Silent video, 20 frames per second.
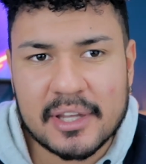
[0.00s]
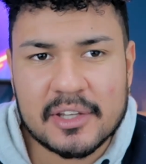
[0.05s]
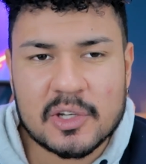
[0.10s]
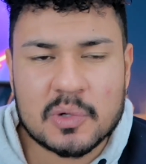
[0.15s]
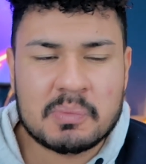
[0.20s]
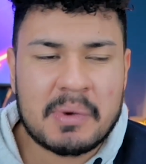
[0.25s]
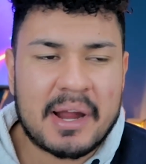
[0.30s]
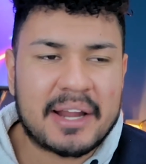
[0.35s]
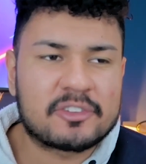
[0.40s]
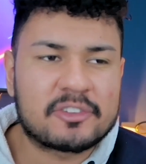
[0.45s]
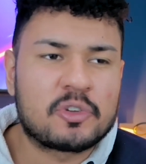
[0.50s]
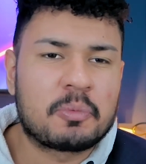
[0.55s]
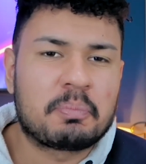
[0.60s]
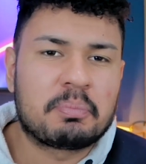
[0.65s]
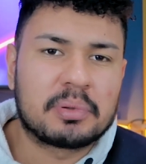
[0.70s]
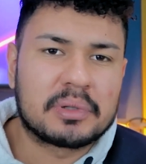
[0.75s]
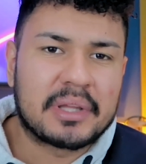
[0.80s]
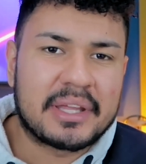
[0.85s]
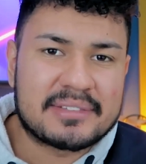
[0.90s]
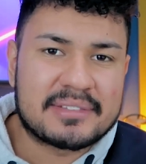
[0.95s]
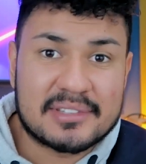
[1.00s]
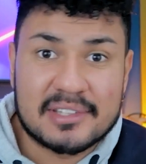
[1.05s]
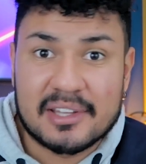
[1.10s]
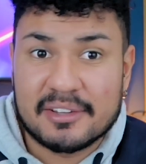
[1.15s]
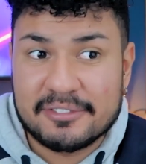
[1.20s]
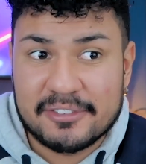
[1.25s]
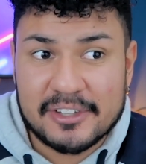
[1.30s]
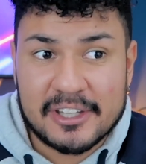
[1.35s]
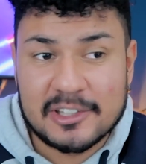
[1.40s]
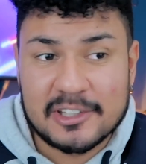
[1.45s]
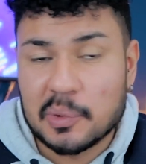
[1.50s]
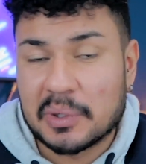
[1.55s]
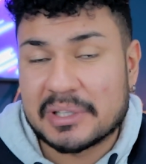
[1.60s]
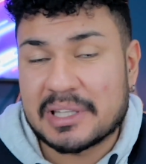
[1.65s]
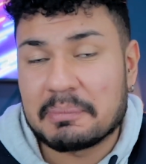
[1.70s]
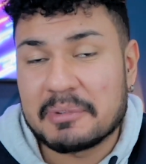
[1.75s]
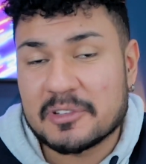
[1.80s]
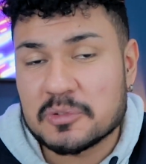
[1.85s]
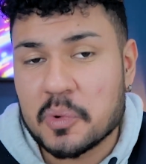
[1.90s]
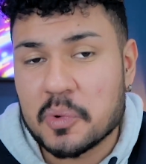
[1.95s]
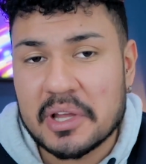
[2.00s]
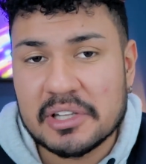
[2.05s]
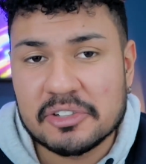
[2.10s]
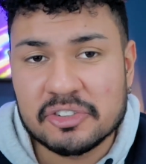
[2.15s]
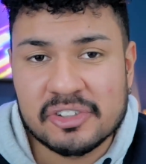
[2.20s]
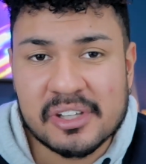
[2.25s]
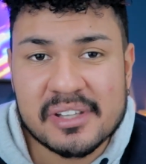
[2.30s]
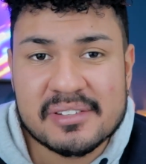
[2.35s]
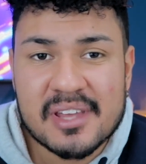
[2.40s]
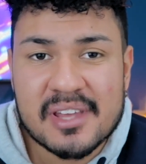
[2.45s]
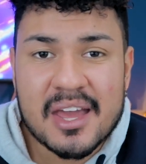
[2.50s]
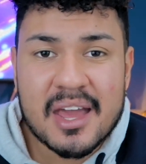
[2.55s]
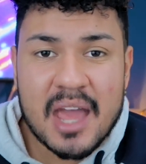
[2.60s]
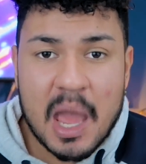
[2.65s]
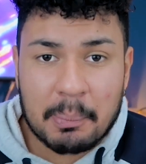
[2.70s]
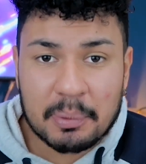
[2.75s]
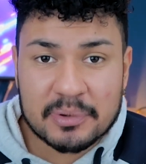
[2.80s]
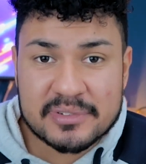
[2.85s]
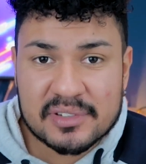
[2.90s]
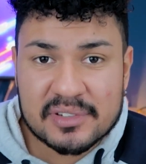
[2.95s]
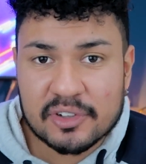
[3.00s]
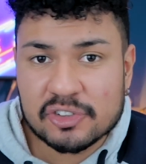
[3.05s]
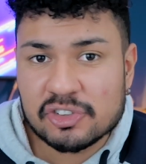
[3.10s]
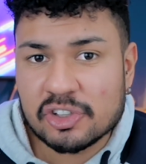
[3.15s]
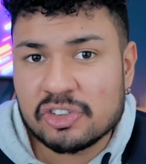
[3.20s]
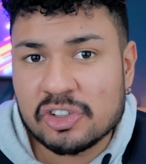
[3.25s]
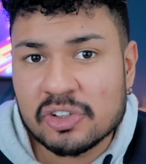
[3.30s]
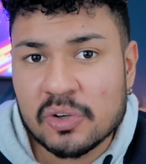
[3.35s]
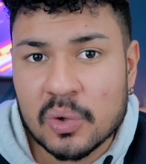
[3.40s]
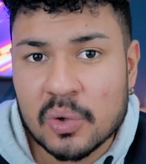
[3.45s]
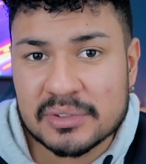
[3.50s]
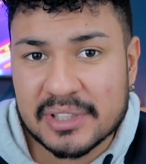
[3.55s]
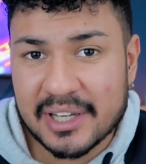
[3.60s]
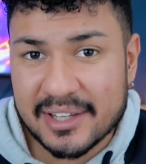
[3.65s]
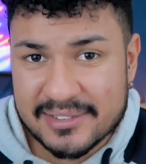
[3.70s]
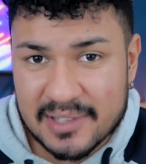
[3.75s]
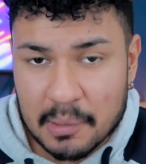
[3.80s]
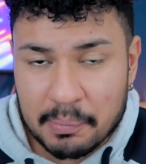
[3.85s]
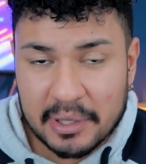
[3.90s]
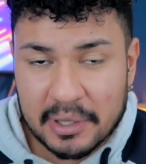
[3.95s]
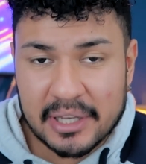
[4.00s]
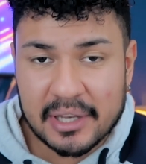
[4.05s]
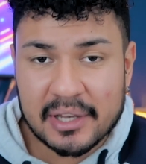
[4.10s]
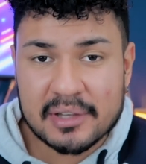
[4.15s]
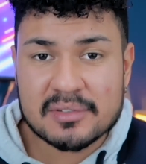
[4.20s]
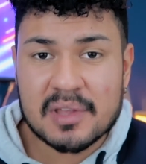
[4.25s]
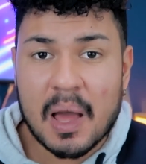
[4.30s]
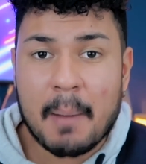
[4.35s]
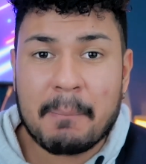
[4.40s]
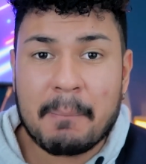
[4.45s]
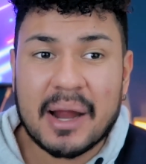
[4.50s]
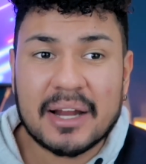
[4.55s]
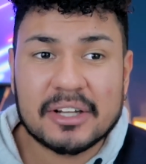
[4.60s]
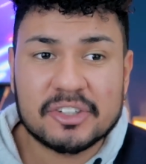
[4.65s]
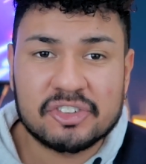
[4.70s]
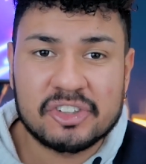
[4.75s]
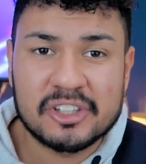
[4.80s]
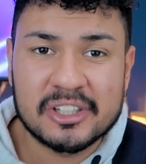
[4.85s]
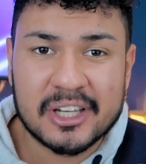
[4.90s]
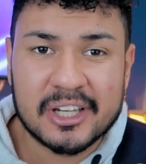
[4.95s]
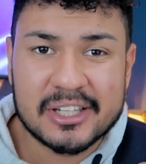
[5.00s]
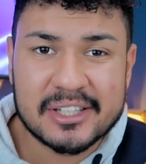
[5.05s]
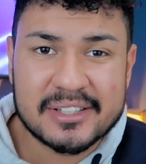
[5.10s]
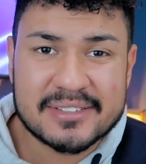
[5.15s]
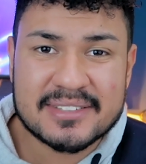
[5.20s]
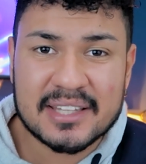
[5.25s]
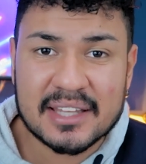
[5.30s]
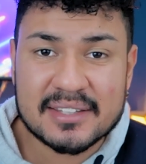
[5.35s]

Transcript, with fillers: aí no marketplace da vida ou até mesmo no LX, é possível a gente encontrar esses aparelhos a partir ali de